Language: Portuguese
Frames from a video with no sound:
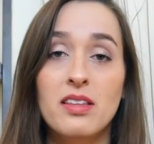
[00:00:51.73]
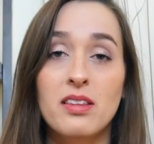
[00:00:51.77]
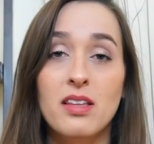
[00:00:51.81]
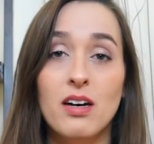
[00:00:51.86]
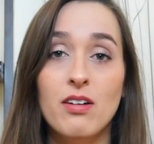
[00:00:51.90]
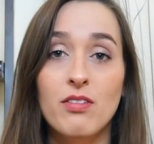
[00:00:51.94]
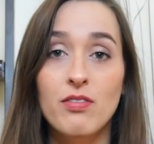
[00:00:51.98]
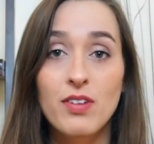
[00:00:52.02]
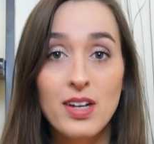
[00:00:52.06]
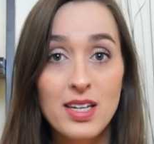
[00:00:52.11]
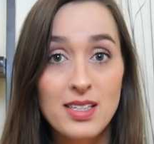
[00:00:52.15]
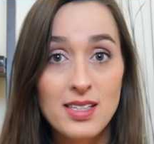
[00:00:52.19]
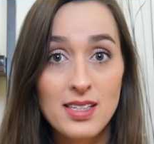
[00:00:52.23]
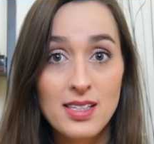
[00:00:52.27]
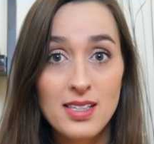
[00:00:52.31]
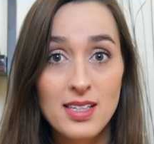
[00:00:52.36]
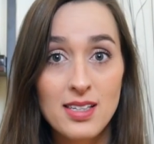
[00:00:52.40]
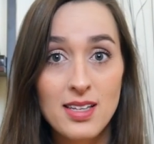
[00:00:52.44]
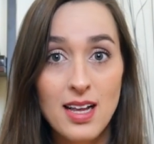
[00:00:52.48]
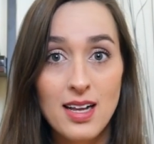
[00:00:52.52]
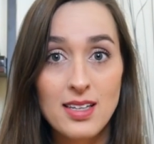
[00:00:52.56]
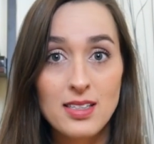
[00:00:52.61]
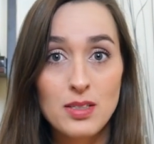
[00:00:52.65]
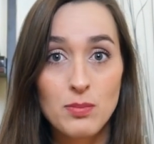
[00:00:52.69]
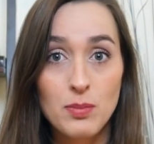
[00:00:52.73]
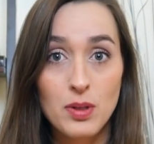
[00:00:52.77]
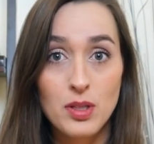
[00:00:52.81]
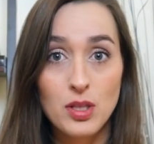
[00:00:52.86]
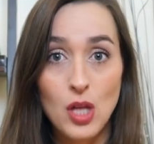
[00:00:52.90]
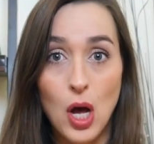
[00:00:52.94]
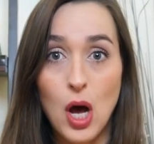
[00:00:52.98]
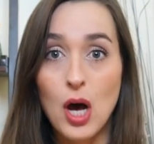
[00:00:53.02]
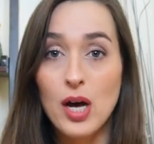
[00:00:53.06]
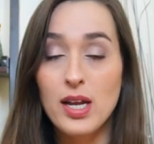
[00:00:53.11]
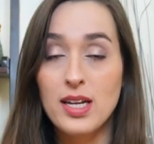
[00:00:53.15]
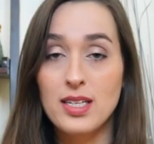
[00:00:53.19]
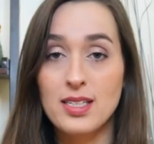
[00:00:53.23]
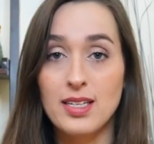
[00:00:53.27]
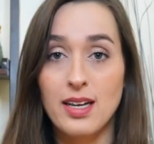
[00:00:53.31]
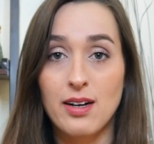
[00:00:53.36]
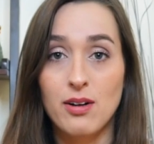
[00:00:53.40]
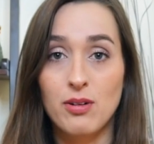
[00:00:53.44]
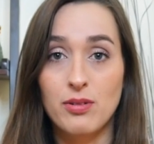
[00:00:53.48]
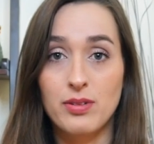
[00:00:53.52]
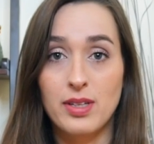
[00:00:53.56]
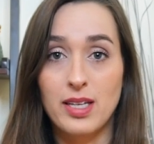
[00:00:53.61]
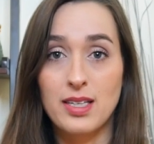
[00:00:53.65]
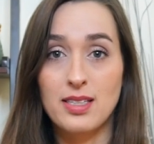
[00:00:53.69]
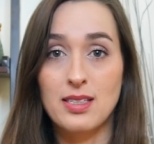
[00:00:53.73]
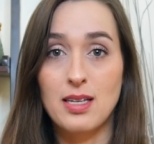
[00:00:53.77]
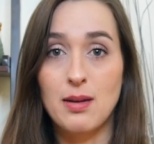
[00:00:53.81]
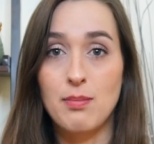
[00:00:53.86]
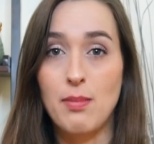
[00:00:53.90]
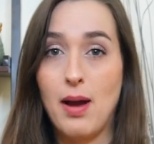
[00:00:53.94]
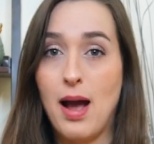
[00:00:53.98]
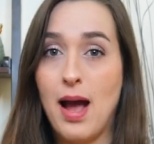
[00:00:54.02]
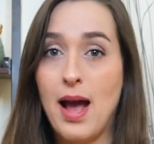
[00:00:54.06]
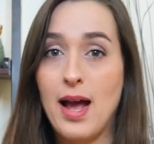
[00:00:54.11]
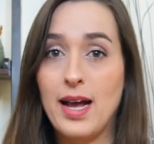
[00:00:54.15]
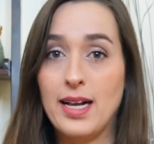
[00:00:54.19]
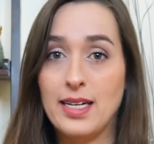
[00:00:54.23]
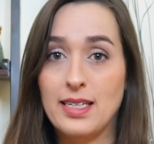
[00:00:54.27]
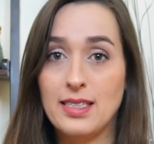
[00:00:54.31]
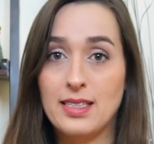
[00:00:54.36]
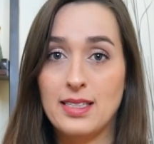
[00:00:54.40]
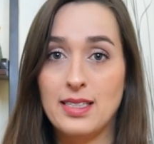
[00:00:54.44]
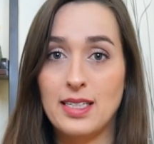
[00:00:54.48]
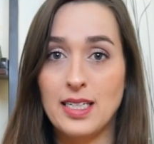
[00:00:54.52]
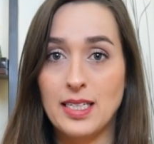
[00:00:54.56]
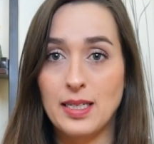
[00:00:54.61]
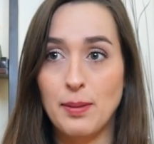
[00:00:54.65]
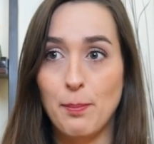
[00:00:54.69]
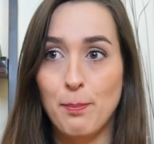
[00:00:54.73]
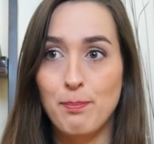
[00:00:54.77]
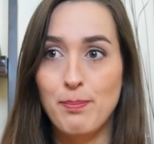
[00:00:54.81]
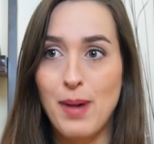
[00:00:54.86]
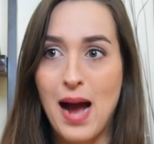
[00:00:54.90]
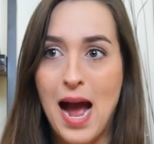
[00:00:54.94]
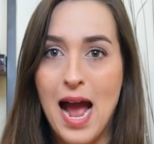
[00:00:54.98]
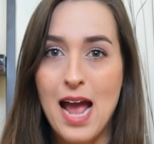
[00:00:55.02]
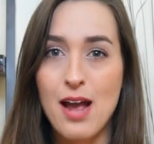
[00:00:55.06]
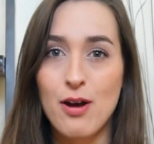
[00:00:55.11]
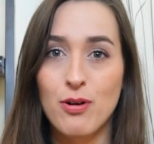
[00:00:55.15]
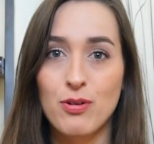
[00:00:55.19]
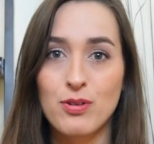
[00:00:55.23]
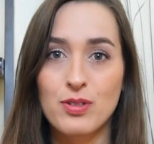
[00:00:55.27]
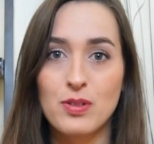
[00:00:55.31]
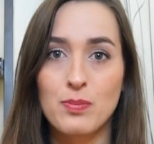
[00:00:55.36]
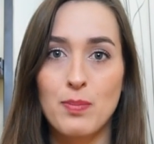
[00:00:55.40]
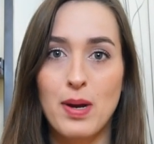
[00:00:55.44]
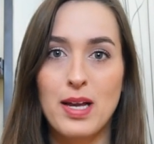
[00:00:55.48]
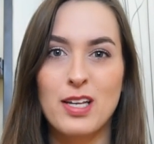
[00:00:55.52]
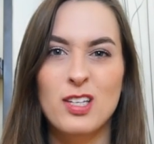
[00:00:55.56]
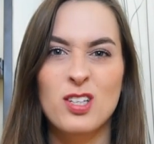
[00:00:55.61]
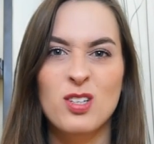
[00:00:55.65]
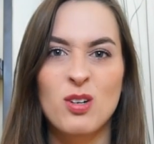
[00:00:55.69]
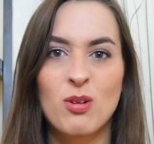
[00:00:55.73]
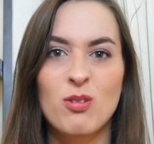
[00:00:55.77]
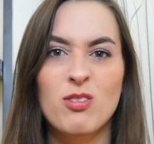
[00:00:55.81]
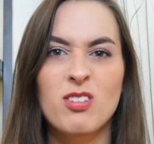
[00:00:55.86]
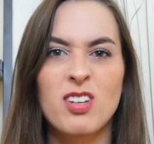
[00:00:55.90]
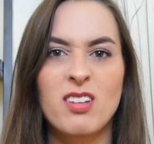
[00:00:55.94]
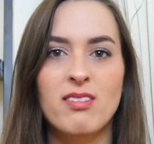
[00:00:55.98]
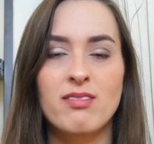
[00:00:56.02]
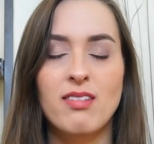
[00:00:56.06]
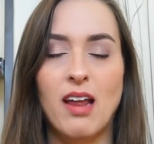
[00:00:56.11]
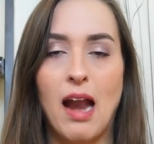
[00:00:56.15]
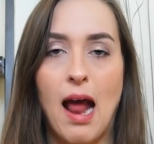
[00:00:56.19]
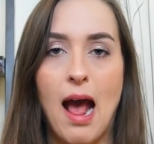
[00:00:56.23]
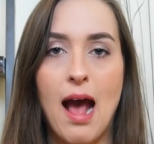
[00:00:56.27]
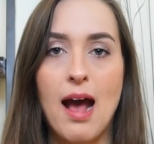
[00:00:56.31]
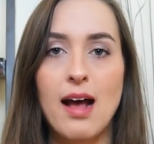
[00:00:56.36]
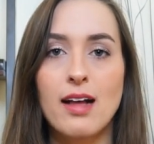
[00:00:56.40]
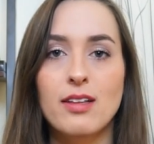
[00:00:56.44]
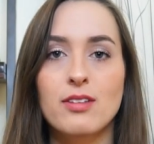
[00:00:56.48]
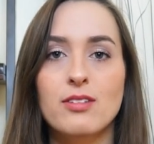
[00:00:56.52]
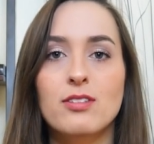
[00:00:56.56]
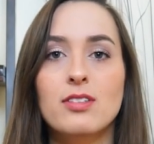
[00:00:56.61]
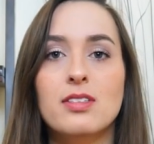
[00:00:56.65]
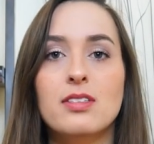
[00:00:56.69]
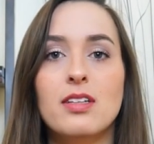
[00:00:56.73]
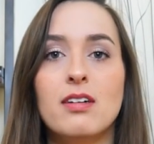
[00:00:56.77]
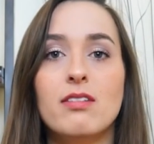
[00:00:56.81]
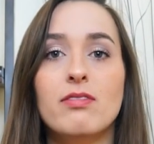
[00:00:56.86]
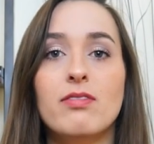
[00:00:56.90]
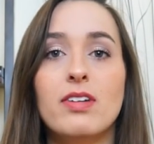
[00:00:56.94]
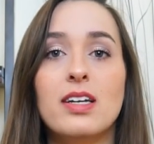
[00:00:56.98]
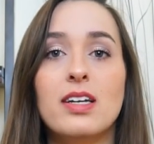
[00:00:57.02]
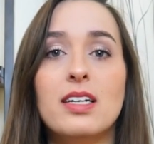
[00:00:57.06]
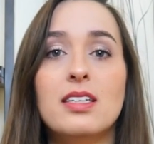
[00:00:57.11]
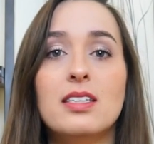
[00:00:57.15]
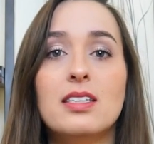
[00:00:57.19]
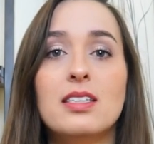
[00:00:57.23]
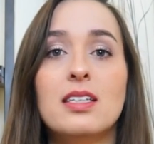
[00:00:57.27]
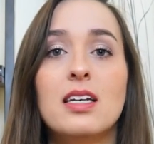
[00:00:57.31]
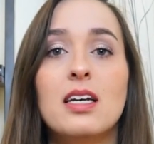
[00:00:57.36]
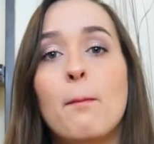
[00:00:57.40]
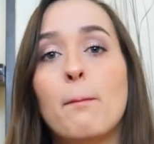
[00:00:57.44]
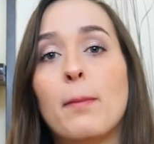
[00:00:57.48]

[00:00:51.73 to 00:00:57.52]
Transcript: Talvez em cidades menores aconteça mais, em bairros mais concentrados, talvez.